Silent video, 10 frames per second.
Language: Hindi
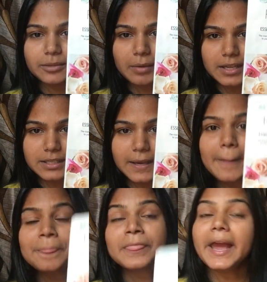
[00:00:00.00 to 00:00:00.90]
मास्क है
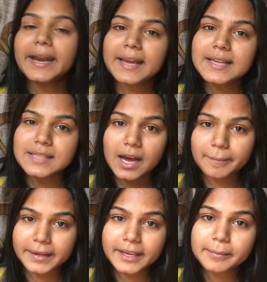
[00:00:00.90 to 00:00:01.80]
एंड गाइज हाँ
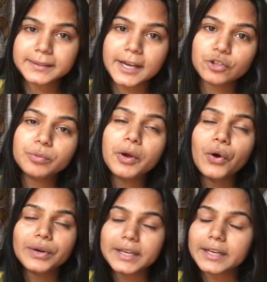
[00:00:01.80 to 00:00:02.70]
मैं ये बता दूँ मैं
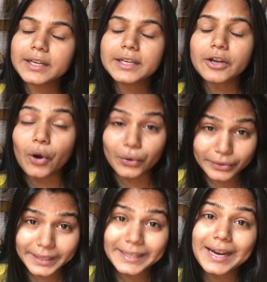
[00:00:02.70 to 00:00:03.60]

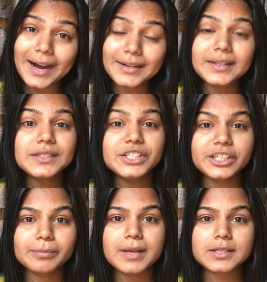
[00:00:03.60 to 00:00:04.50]
ऑलरेडी गार्नियर
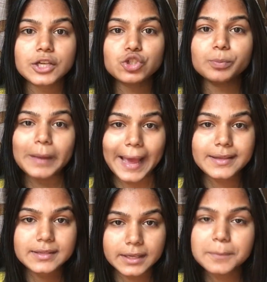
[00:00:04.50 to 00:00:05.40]
शीट मास्क का जो
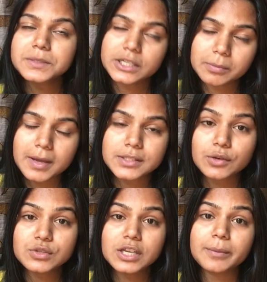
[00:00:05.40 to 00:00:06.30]
ब्लैक सेरम शीट मास्क
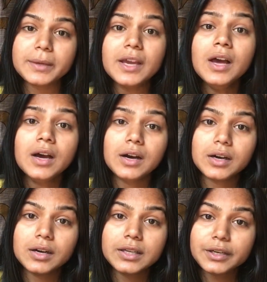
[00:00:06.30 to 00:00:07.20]
है उसका भी
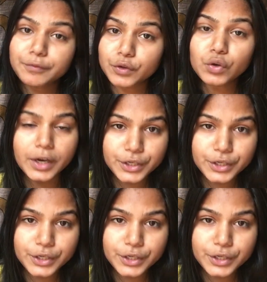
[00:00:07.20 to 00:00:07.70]
रिव्यू कर